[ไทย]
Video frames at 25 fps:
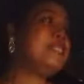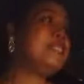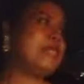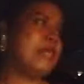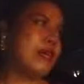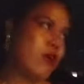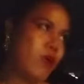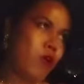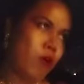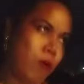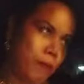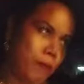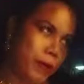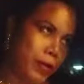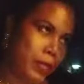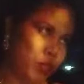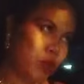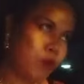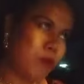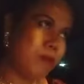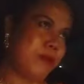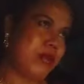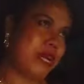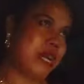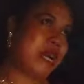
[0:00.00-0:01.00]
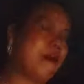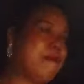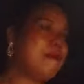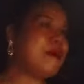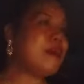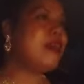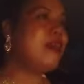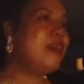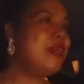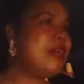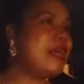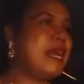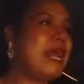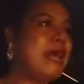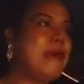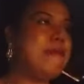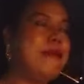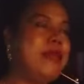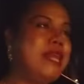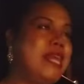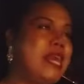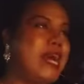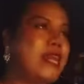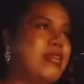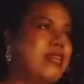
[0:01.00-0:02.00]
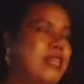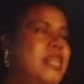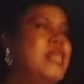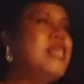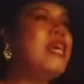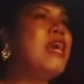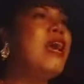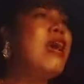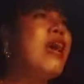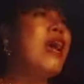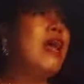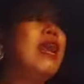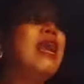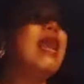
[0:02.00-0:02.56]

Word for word: จากกองประชุมนะคะ มันก็เลยกลายเป็นงานที่ห